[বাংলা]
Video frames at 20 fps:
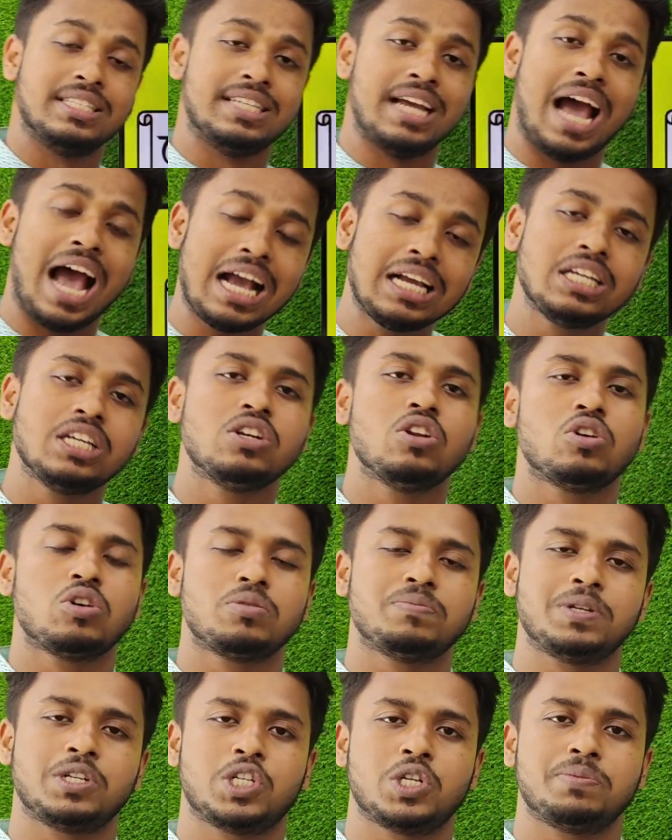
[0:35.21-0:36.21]

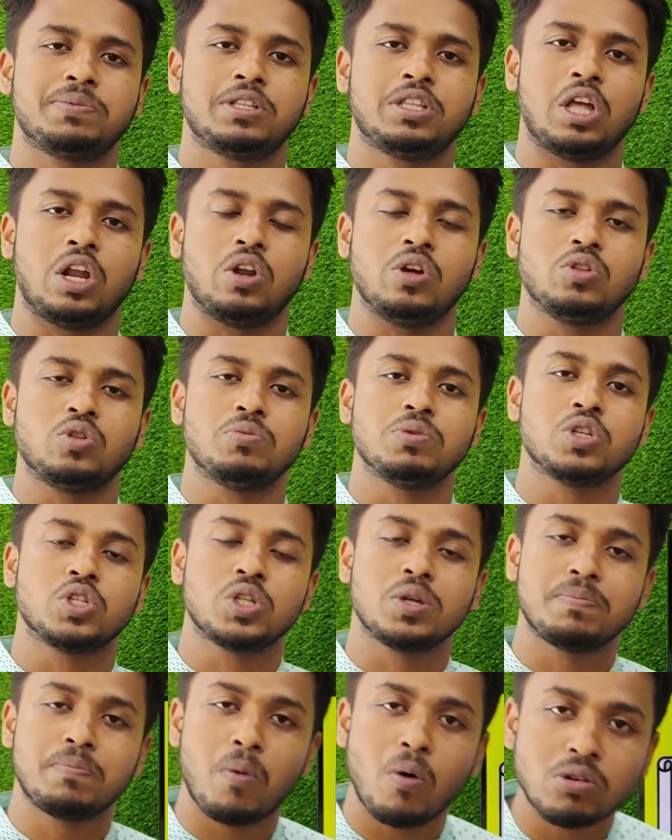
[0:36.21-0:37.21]
জাহাঙ্গীরনগর বিশ্ববিদ্যালয়ে তুমি
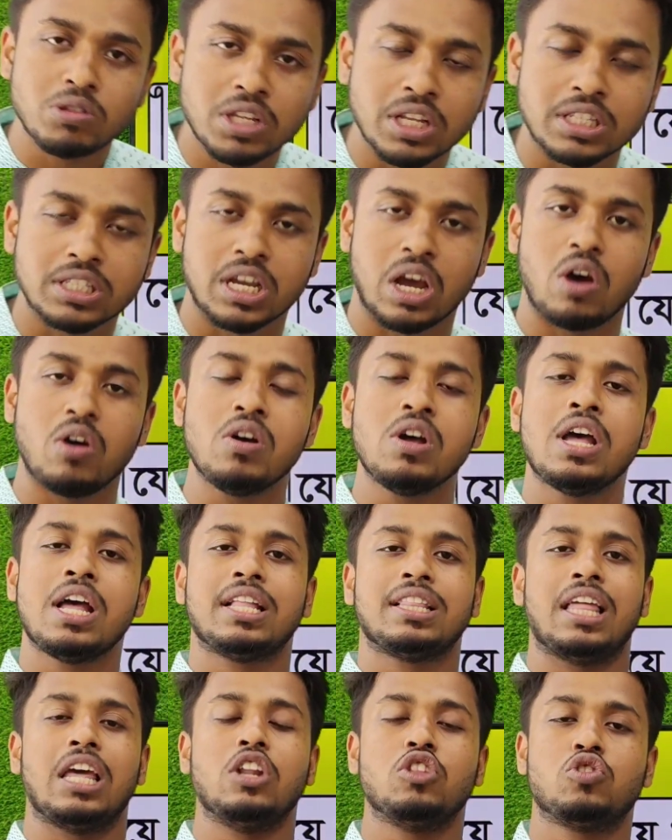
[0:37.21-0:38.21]
যদি পড়তে চাও
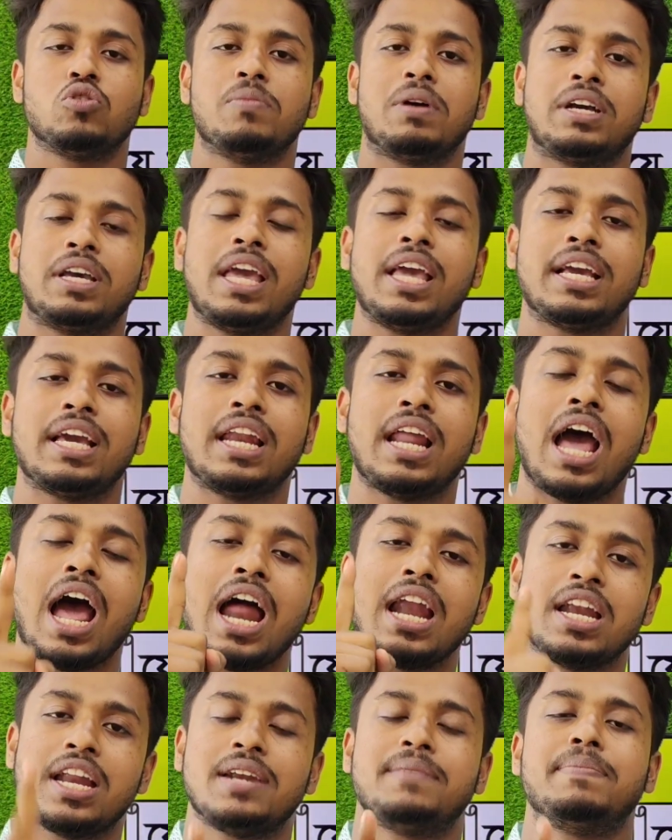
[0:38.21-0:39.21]
তাহলে তোমাকে এখানে
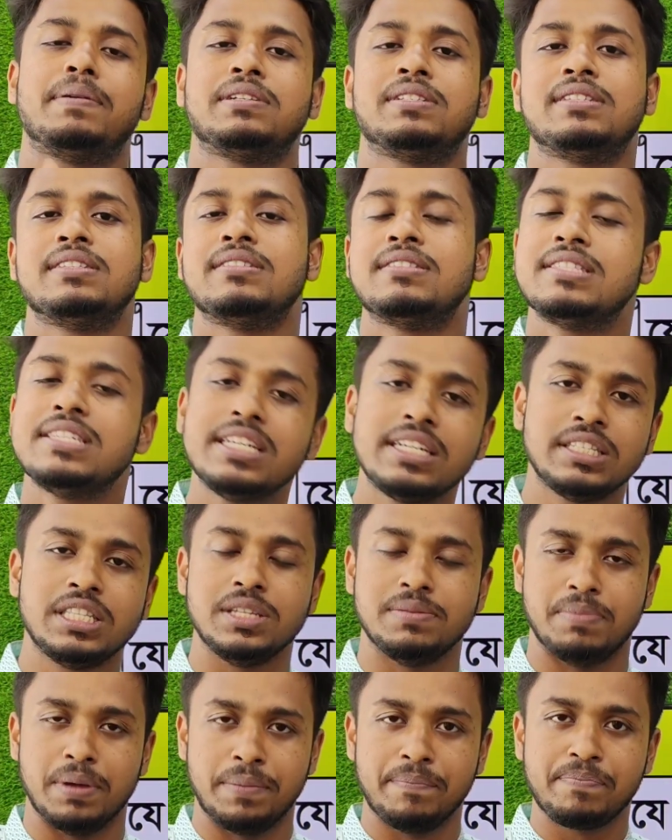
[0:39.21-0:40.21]
হান্ড্রেড পার্সেন্ট সিট
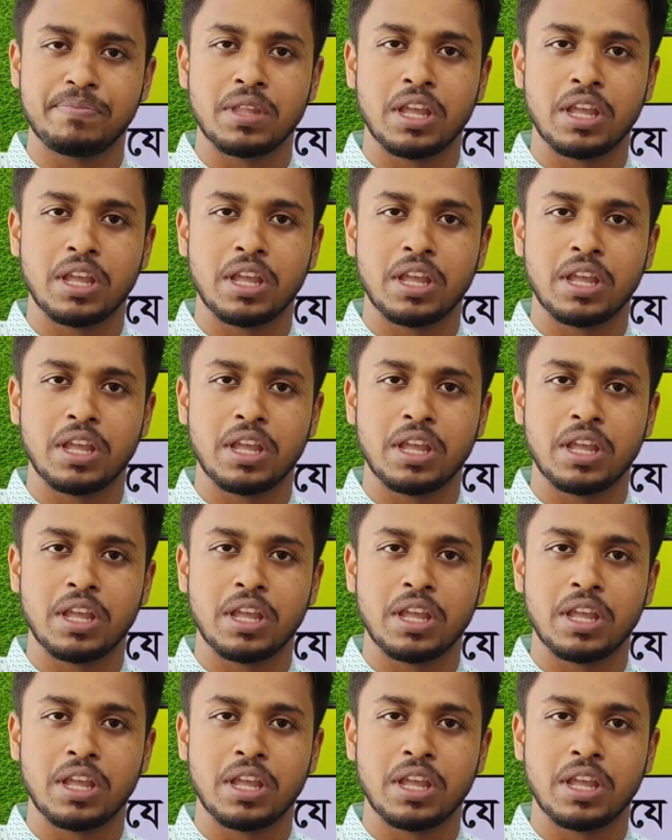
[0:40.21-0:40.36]
দিবে